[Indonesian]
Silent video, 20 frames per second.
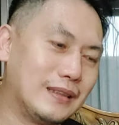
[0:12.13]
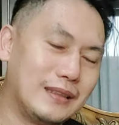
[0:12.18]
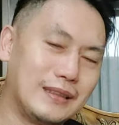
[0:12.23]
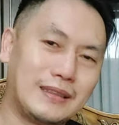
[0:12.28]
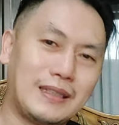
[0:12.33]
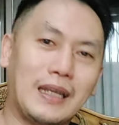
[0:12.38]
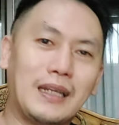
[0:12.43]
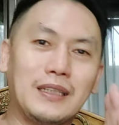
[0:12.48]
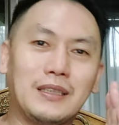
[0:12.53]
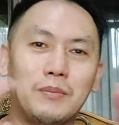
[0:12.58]

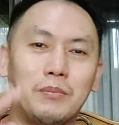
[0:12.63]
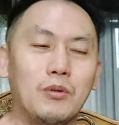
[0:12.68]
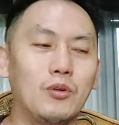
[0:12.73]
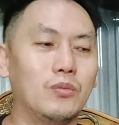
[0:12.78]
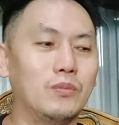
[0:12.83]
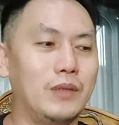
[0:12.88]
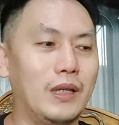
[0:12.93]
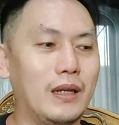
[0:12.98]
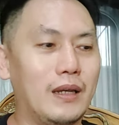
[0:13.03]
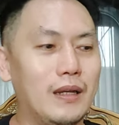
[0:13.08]
seri
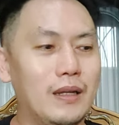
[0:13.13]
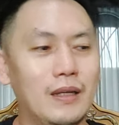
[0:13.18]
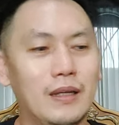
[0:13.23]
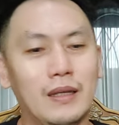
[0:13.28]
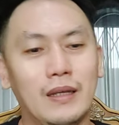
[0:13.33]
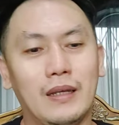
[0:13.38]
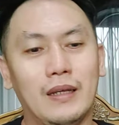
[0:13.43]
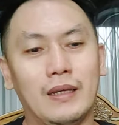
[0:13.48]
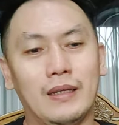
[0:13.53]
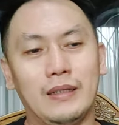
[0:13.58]
sebelumnya.
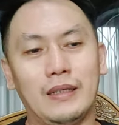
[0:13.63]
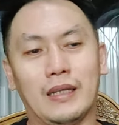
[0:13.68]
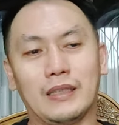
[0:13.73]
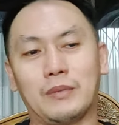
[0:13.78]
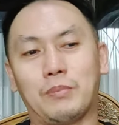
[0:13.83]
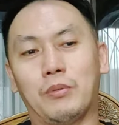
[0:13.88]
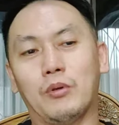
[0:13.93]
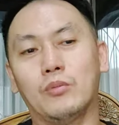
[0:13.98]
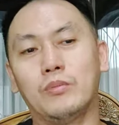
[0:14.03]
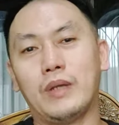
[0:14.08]
Ya
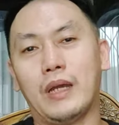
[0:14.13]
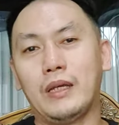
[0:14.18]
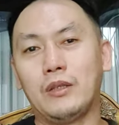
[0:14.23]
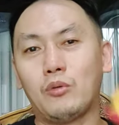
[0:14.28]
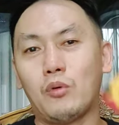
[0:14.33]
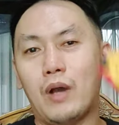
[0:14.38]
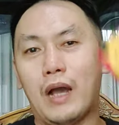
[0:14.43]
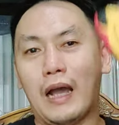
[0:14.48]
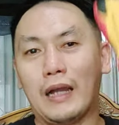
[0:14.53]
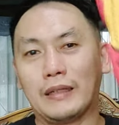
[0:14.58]
sebelumnya
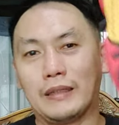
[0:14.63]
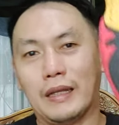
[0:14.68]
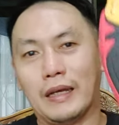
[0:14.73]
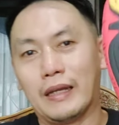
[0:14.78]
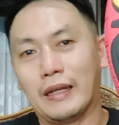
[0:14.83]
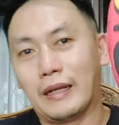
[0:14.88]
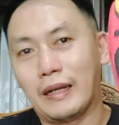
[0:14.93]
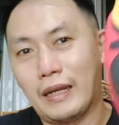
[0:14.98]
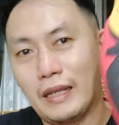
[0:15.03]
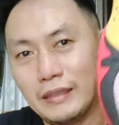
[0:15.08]
itu
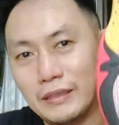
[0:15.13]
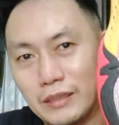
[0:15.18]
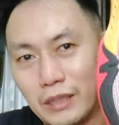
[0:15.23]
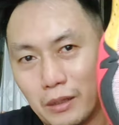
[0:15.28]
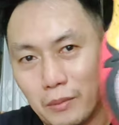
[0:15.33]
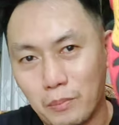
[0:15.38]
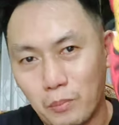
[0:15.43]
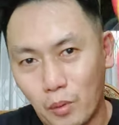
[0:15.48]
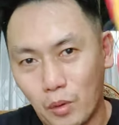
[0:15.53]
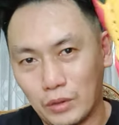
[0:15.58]
ada
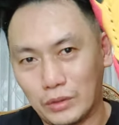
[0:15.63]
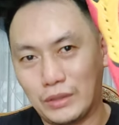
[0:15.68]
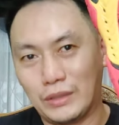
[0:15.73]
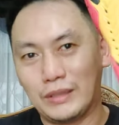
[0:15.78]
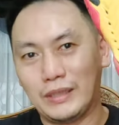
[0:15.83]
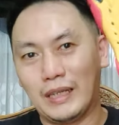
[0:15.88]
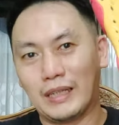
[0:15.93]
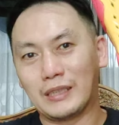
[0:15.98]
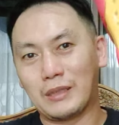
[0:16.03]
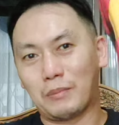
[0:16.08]
Ranger
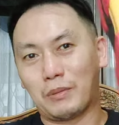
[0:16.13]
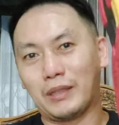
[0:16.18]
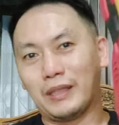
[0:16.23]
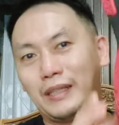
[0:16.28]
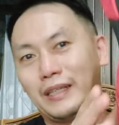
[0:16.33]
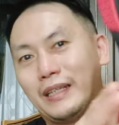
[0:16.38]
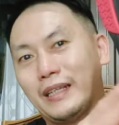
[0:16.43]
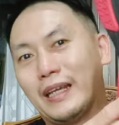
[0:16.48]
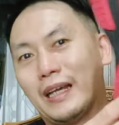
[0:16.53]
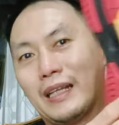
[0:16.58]
Boss yang
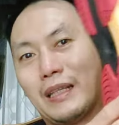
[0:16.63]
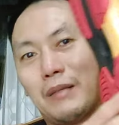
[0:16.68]
seperti ini